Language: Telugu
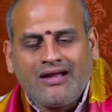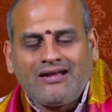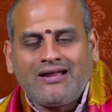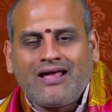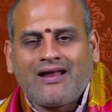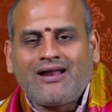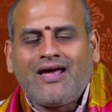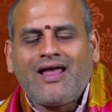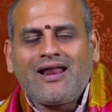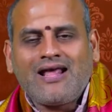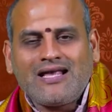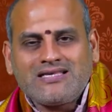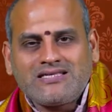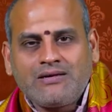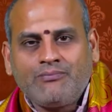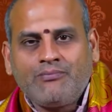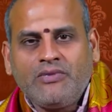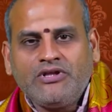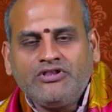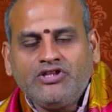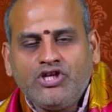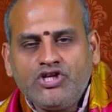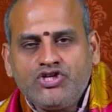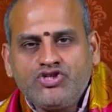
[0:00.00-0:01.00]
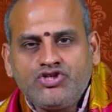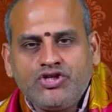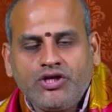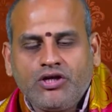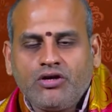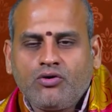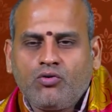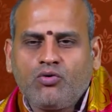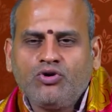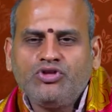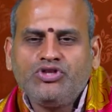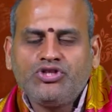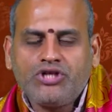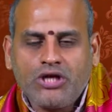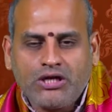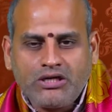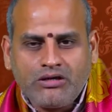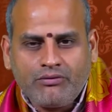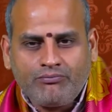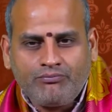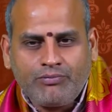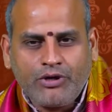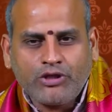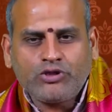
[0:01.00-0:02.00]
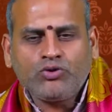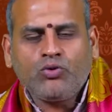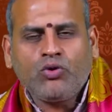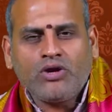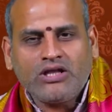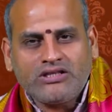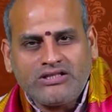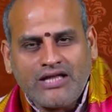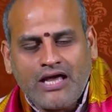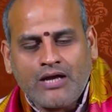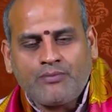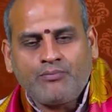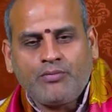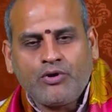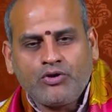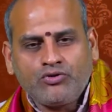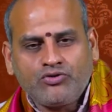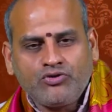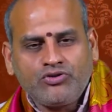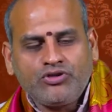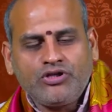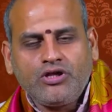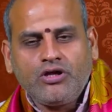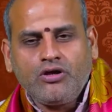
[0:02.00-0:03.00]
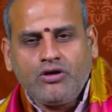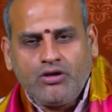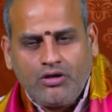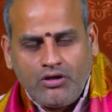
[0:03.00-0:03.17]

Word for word: నరాలకు సంబంధించి కొంత ప్రతికూలత ఏర్పడుతుంది